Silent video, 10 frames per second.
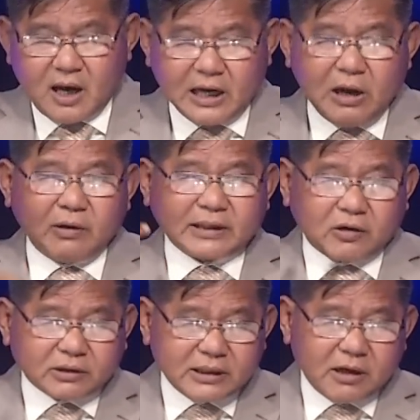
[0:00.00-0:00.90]
liệu người ta
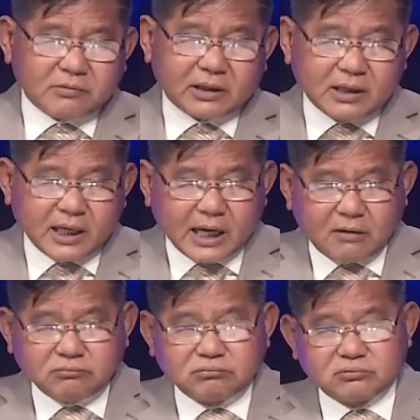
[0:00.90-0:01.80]
có tin ông được nữa hay
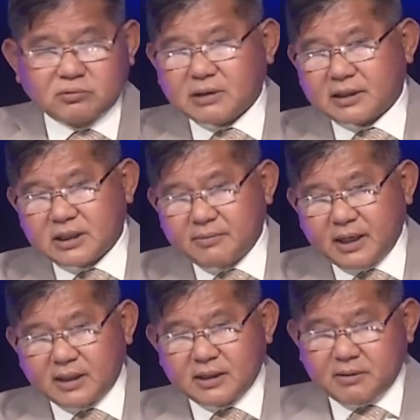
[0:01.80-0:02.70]
không chúng ta chưa
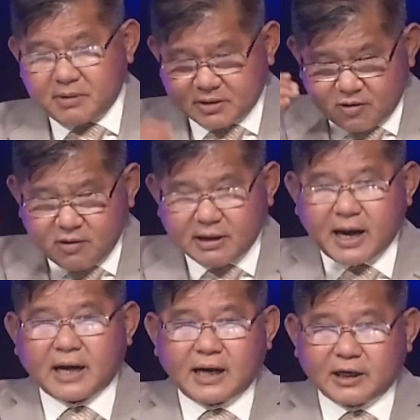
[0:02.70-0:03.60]
biết nhưng mà rõ
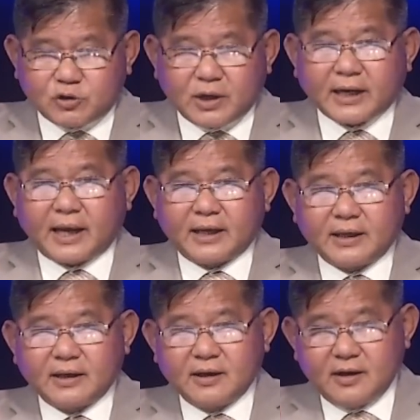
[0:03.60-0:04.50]
ràng là cái chuyện này
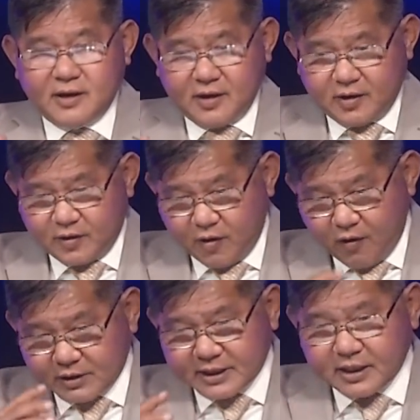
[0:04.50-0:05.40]

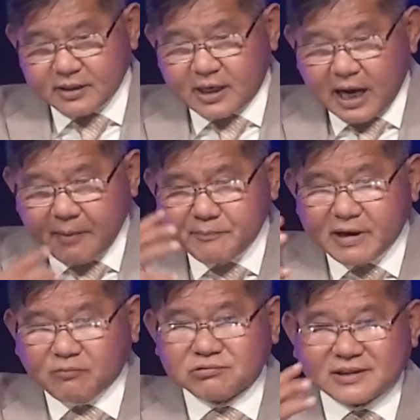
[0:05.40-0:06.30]
nó sẽ được hâm
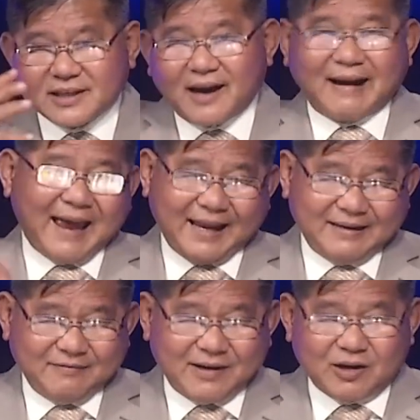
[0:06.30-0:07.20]
nóng trở lại
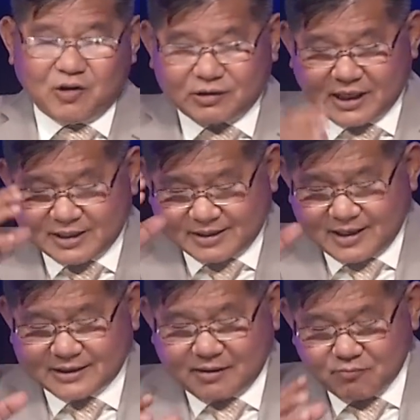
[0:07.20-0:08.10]
và nó có thể
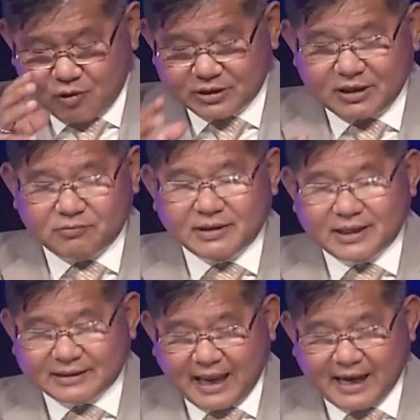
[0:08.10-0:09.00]
trở thành một trong những
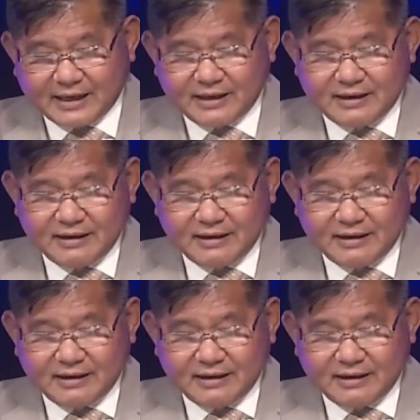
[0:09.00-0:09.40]
đề tài